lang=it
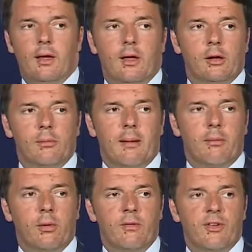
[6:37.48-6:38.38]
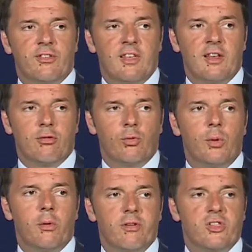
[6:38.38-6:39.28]
dobbiamo investire
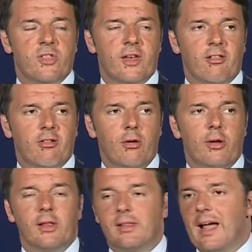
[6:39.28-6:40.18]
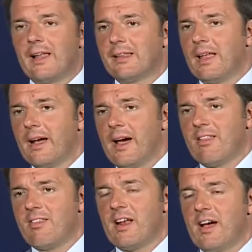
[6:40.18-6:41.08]
sulle nuove generazioni, tante
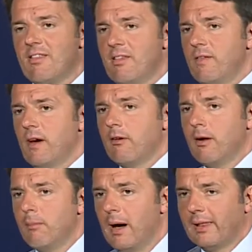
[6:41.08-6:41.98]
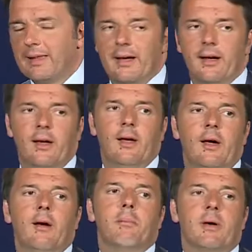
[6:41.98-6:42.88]
ragazze e ragazzi vengono a Malta
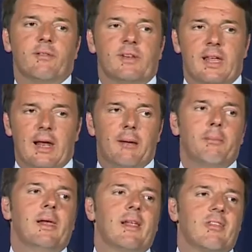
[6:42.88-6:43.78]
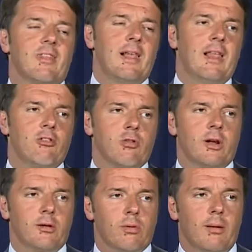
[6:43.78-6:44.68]
per vedere la bellezza
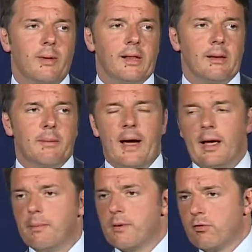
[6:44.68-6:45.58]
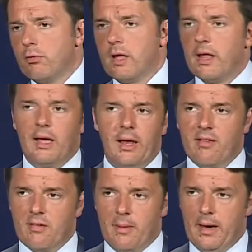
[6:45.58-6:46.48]
dell'isola naturalmente, ma anche per studiare
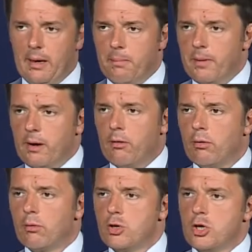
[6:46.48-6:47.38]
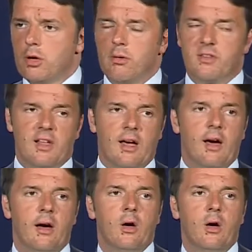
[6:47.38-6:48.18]
inglese, ma anche per conoscere questa,